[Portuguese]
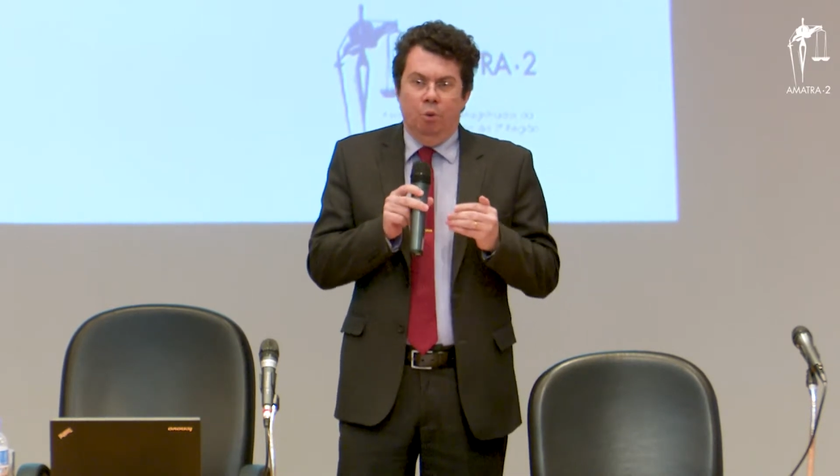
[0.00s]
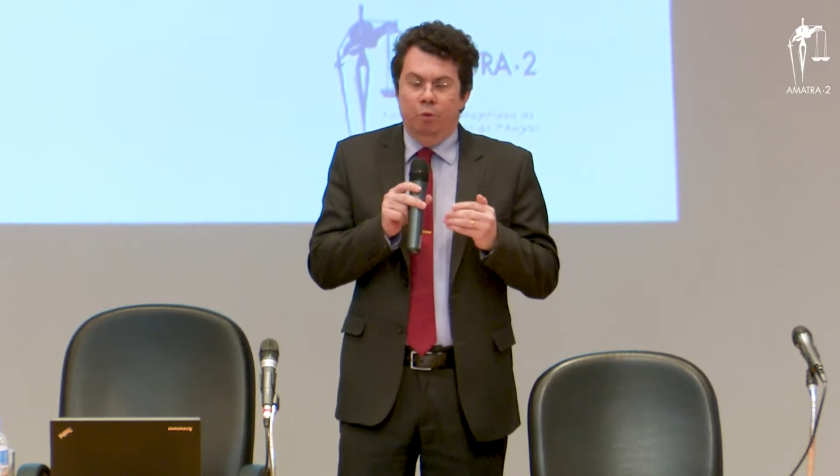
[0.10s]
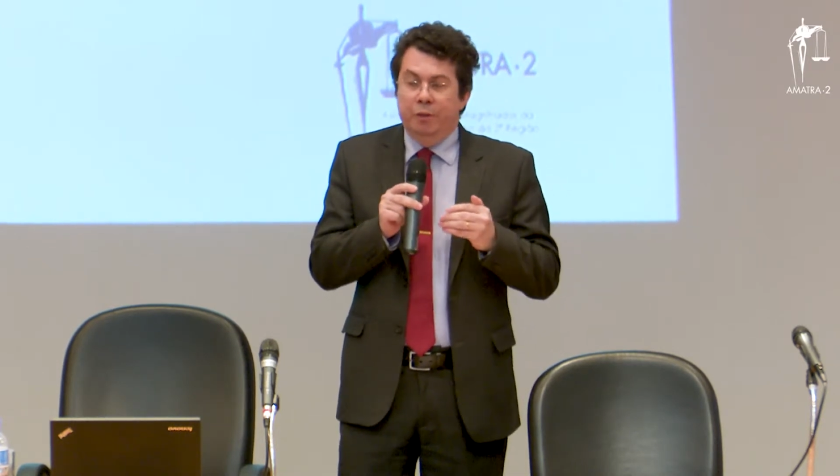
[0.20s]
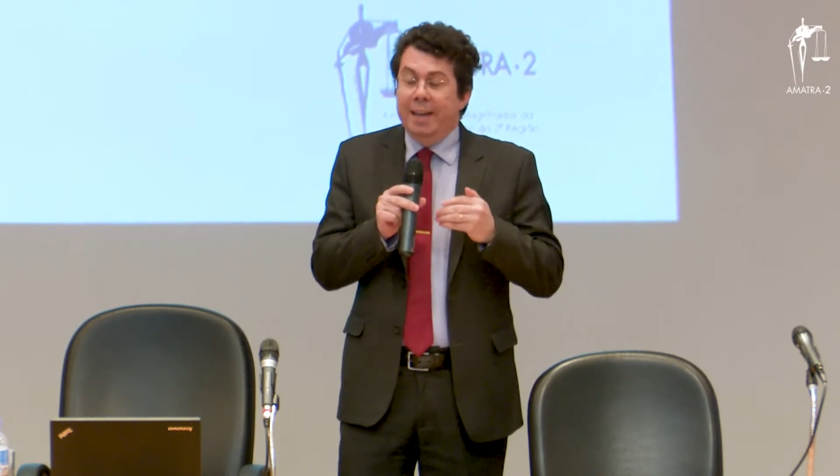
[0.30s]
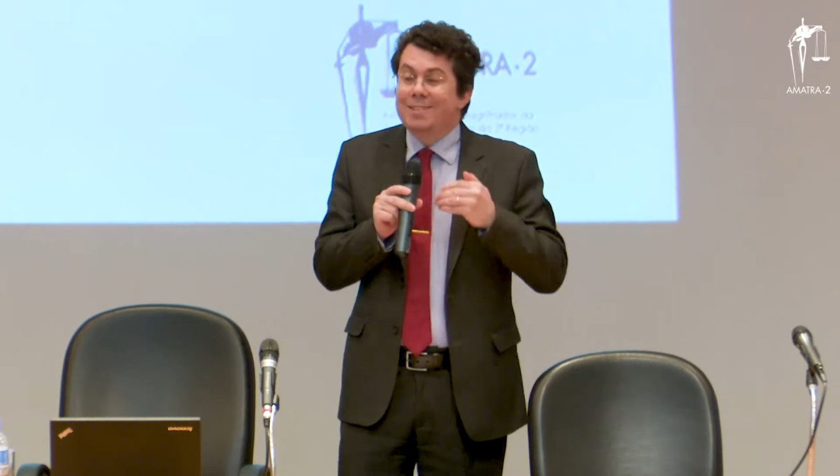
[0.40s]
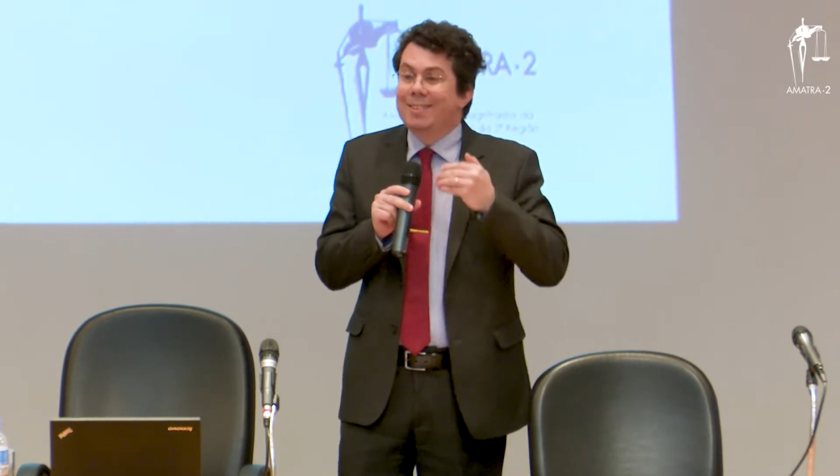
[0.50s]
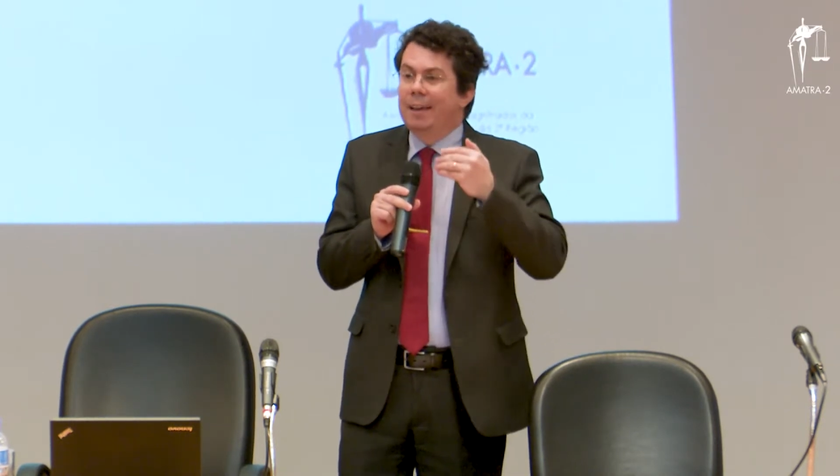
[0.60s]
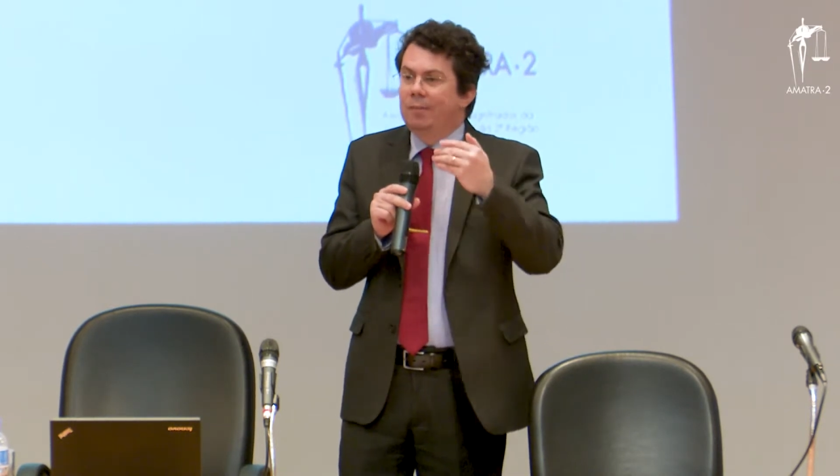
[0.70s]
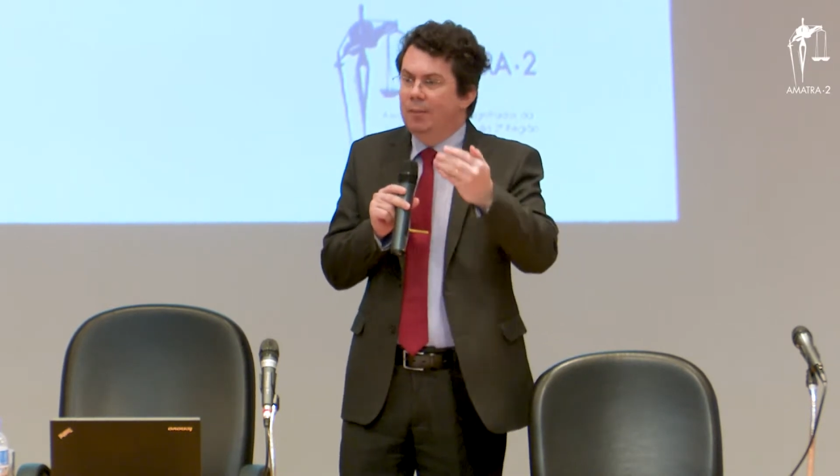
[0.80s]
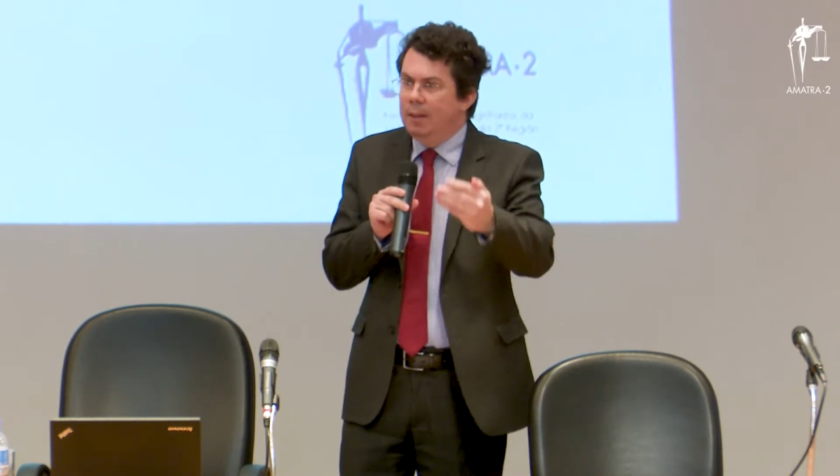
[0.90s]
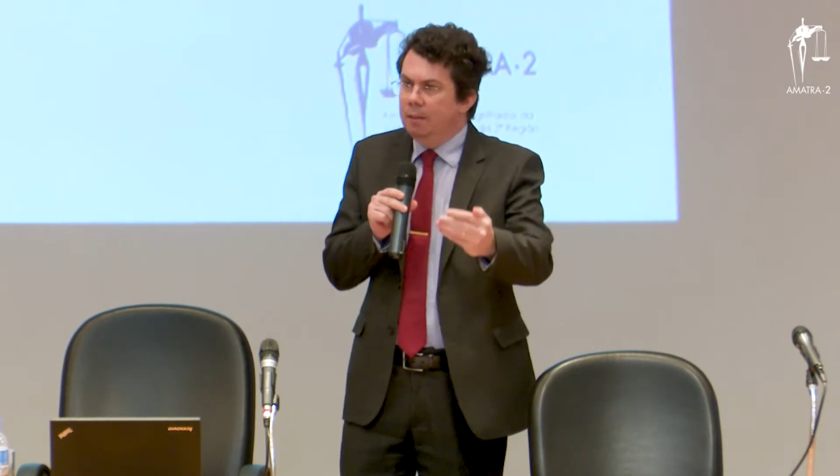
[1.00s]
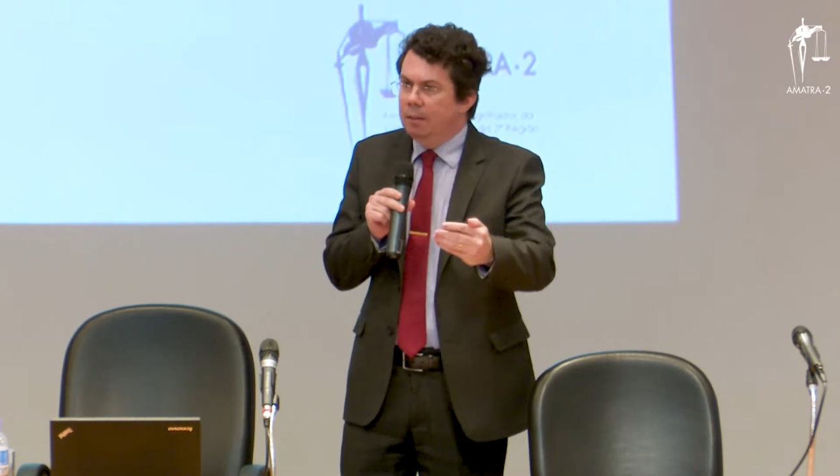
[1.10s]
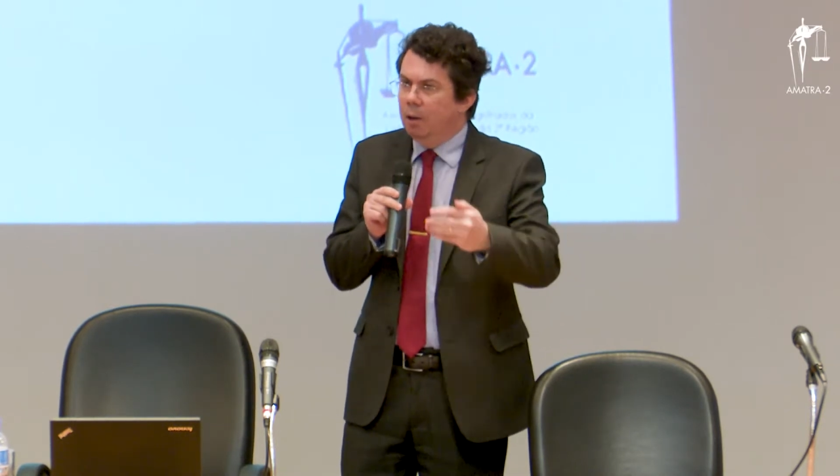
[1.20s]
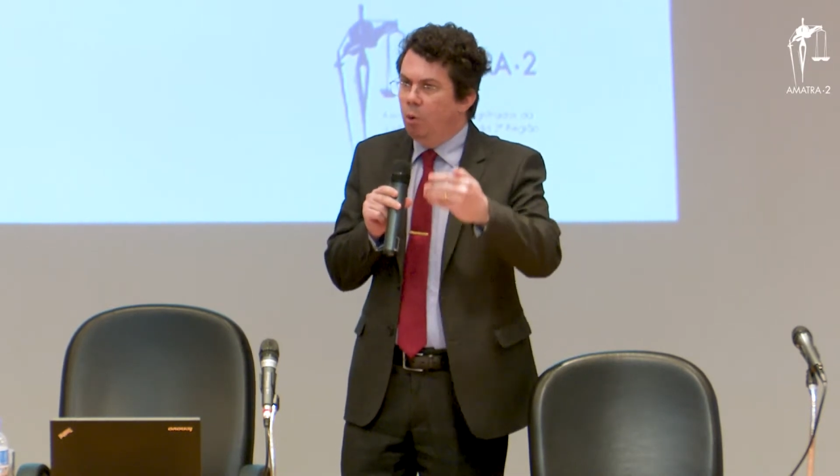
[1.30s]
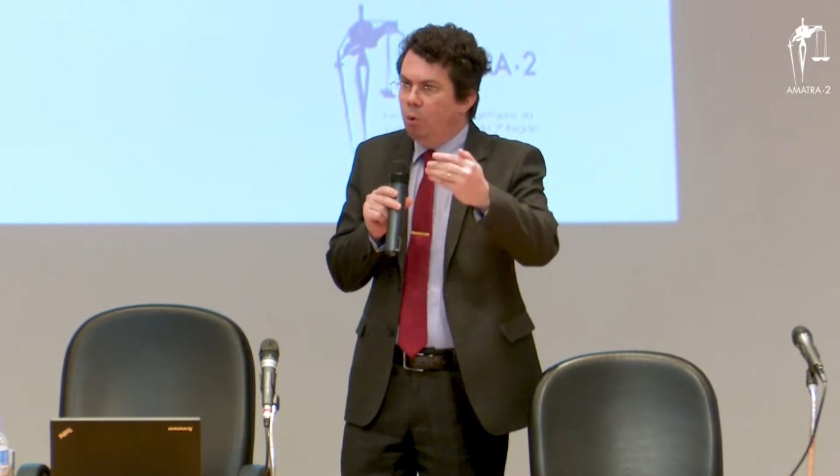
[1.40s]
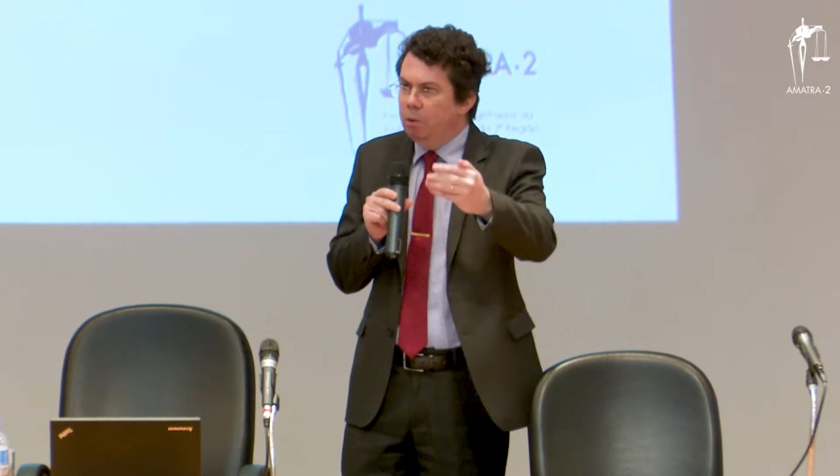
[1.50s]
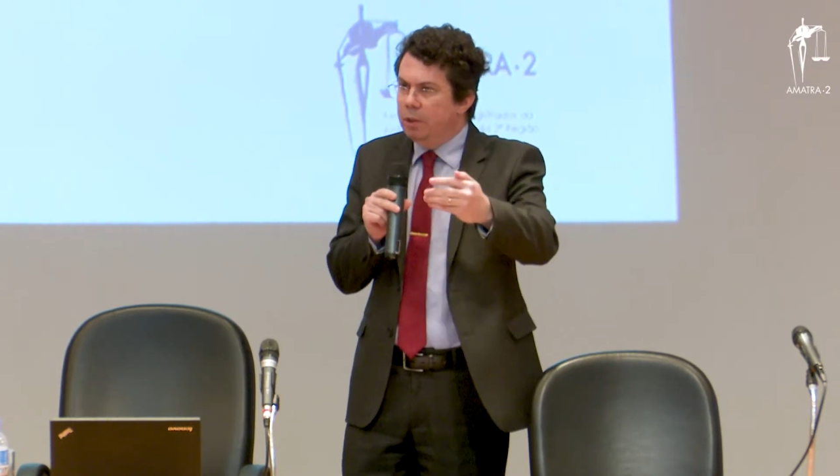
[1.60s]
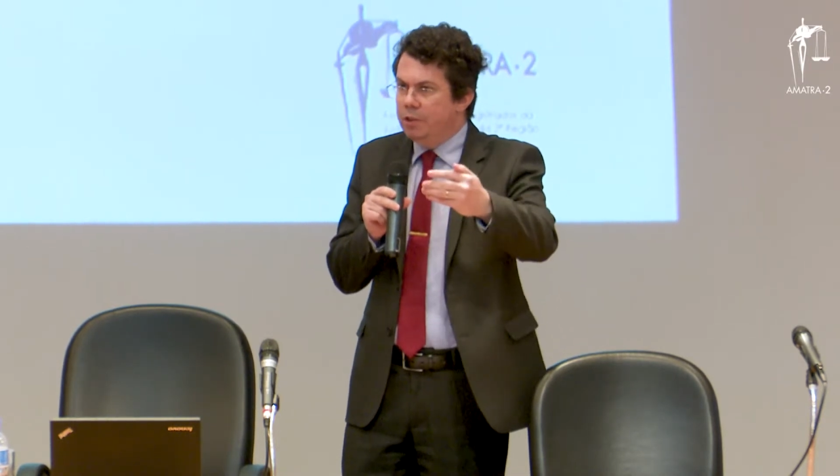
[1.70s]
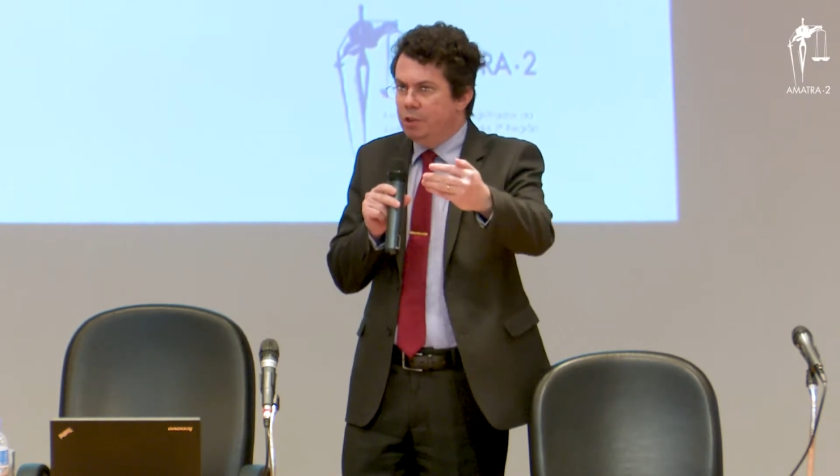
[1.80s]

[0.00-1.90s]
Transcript: um viés que atenta contra as